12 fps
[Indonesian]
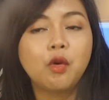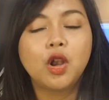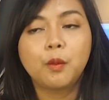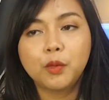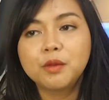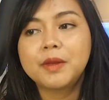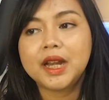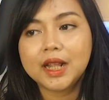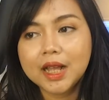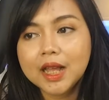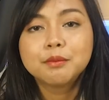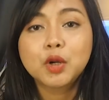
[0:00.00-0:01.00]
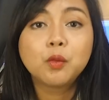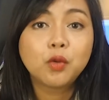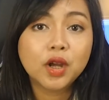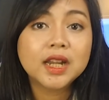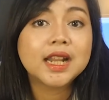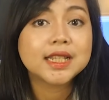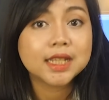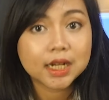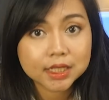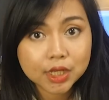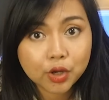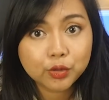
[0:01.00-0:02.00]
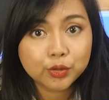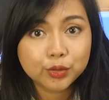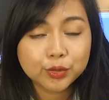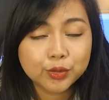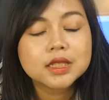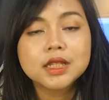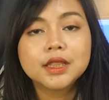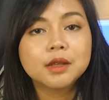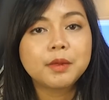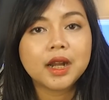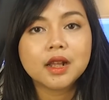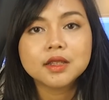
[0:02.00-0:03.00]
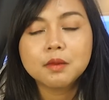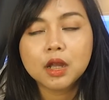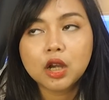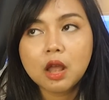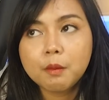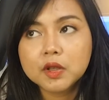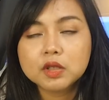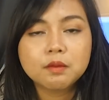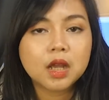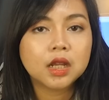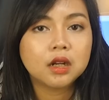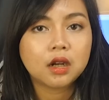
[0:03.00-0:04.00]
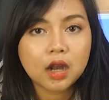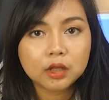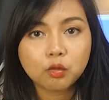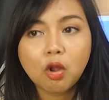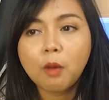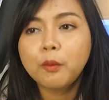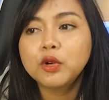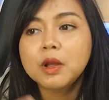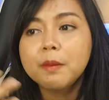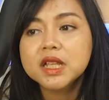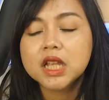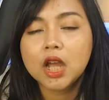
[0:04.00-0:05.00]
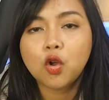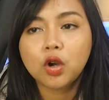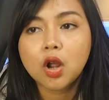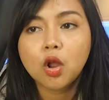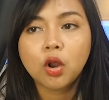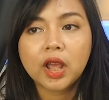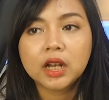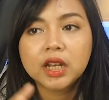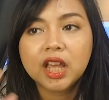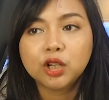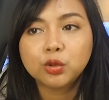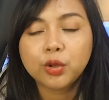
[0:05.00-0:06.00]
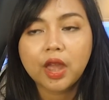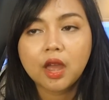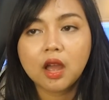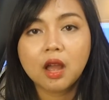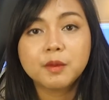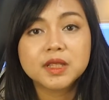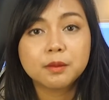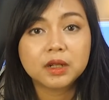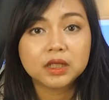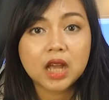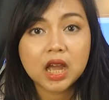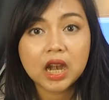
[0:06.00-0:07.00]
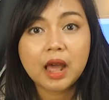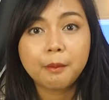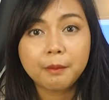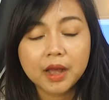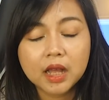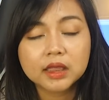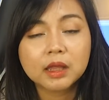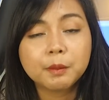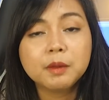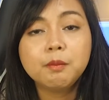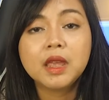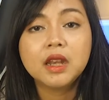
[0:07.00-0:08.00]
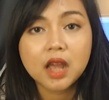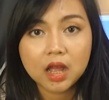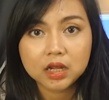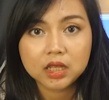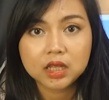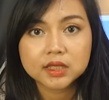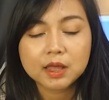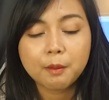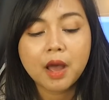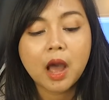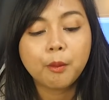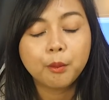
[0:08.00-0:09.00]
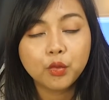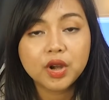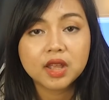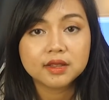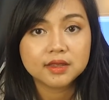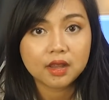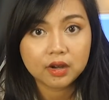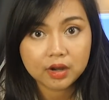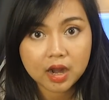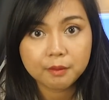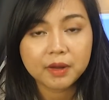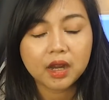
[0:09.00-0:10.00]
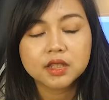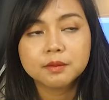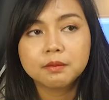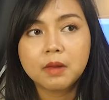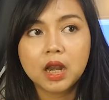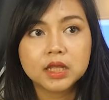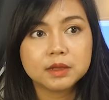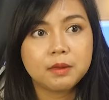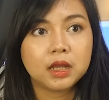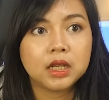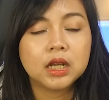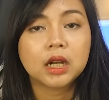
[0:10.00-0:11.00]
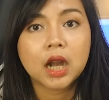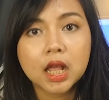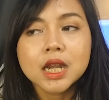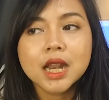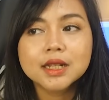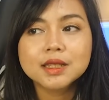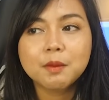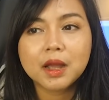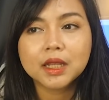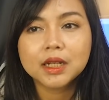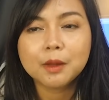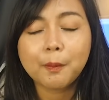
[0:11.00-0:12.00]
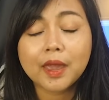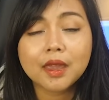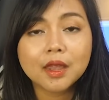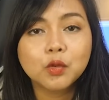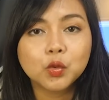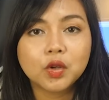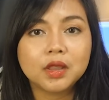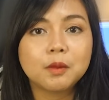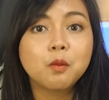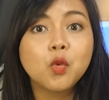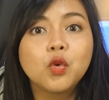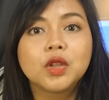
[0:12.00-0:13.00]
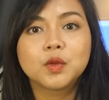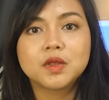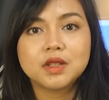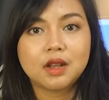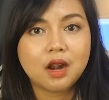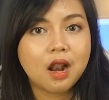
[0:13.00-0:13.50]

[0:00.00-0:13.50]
walaupun mereka berhubungan dari jarak jauh. Cinta mereka semakin lama semakin erat. Walaupun kebanyakan orang kalau LDR tuh kayak nggak bisa bertahan lama, tapi beda nih sama Apu dan Sarah. Mereka malah semakin erat dan semakin kepengen untuk ketemu gitu secara